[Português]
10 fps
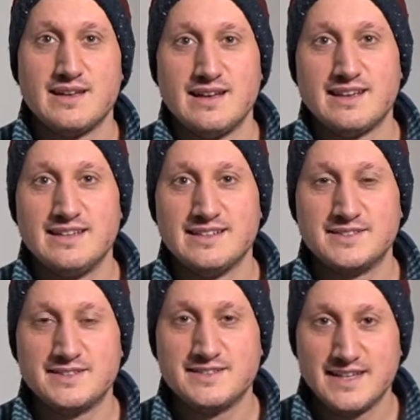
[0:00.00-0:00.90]
aqui nesse
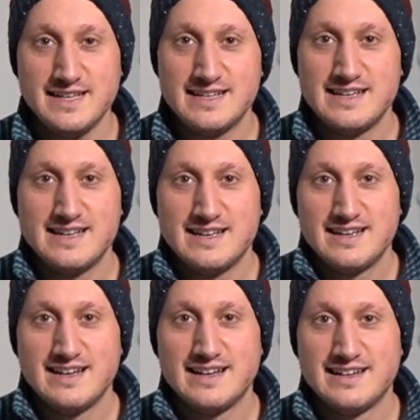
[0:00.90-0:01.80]
TCC. Uh,
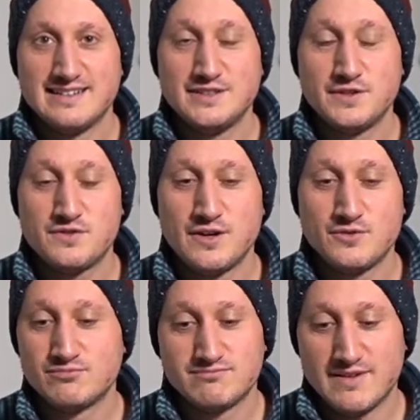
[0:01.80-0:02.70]
ah, nesse
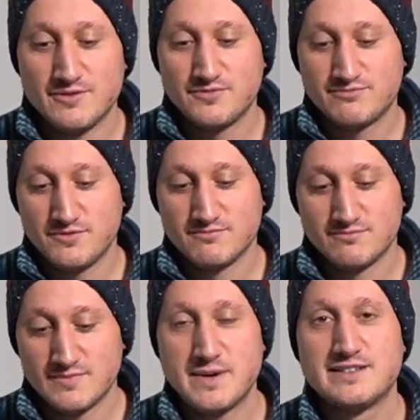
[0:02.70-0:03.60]
festival eu, tive
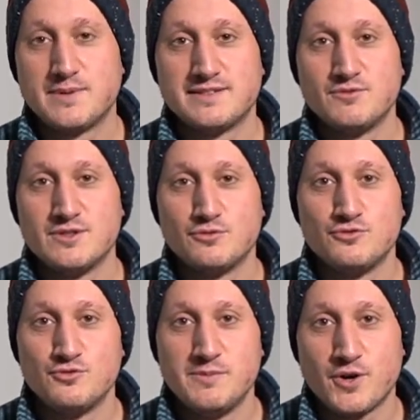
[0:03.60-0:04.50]
uma participação enquanto
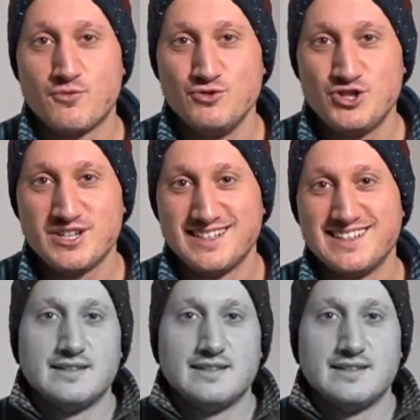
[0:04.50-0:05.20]
júri pro cult.